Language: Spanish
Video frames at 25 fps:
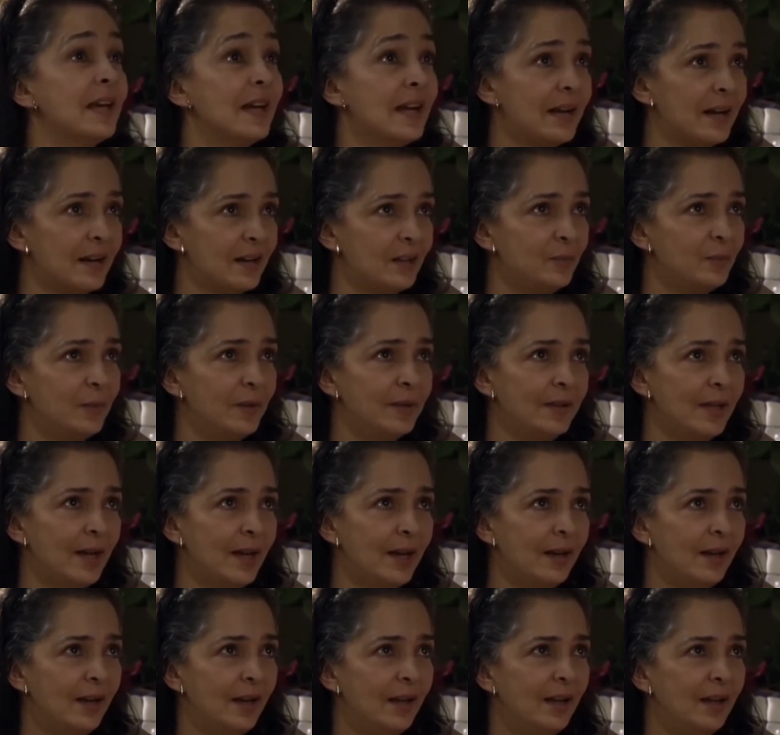dar a respetar
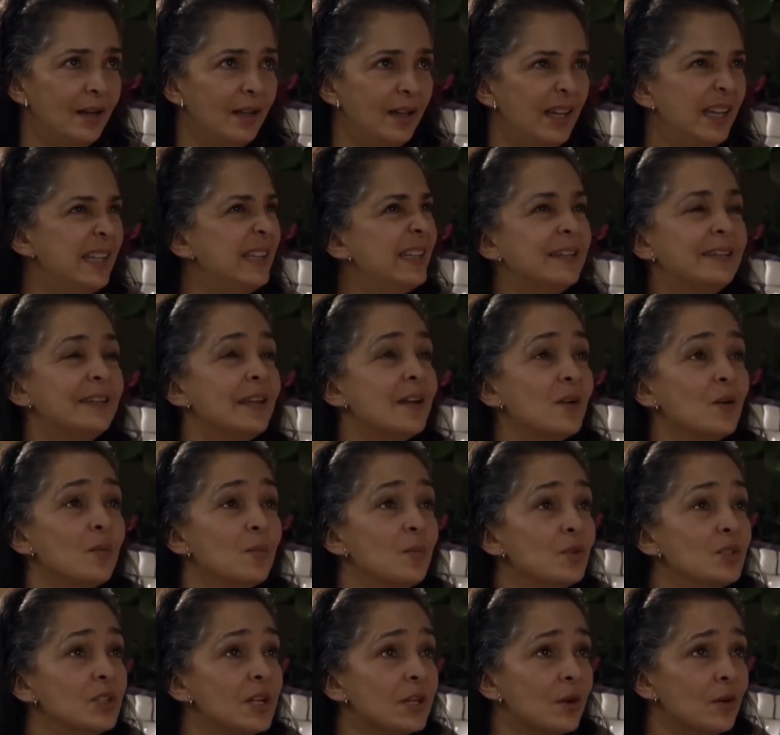y te tengo
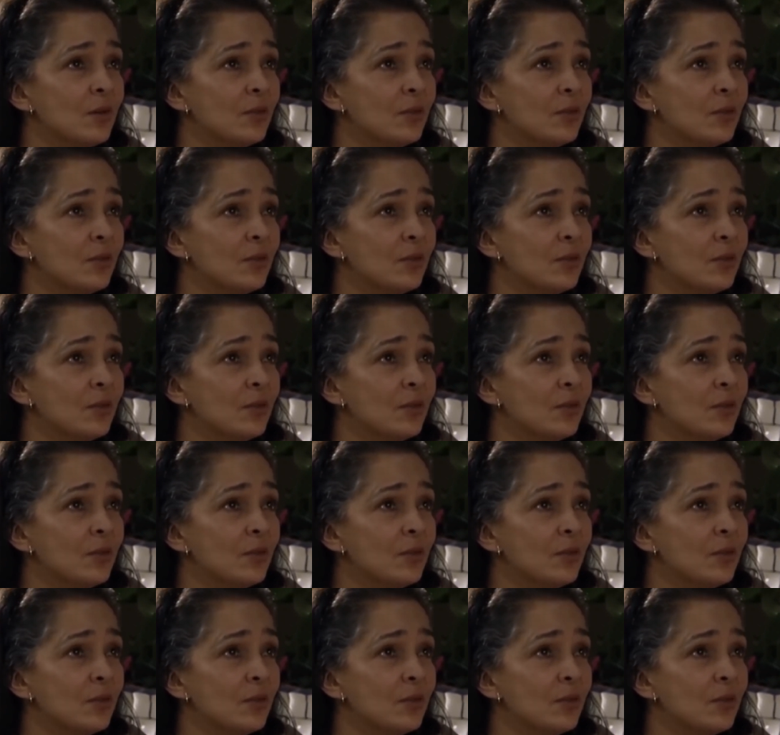mucha